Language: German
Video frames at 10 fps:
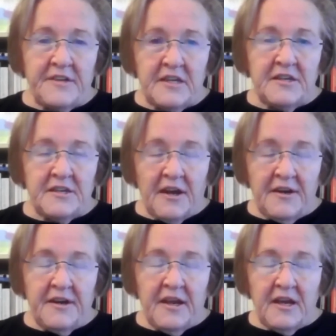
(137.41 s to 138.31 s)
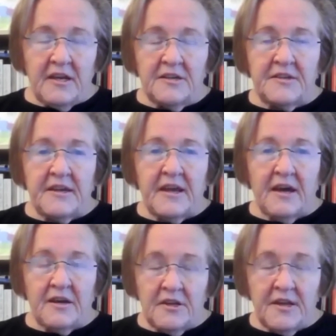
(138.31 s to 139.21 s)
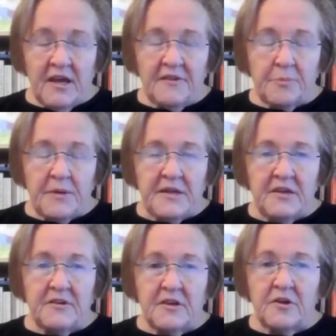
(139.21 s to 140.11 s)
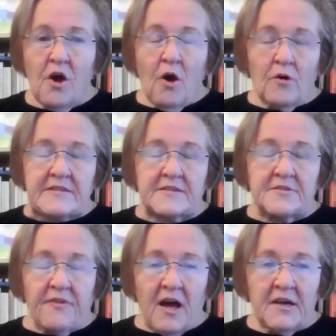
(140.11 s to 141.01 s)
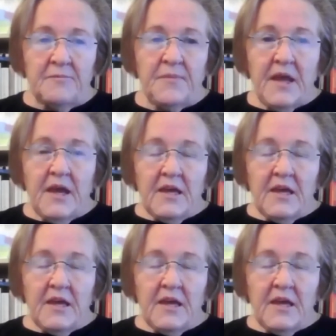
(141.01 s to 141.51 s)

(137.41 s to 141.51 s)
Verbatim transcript: die dann in der äh, DDR, äh, in der SPD äh, Ost waren,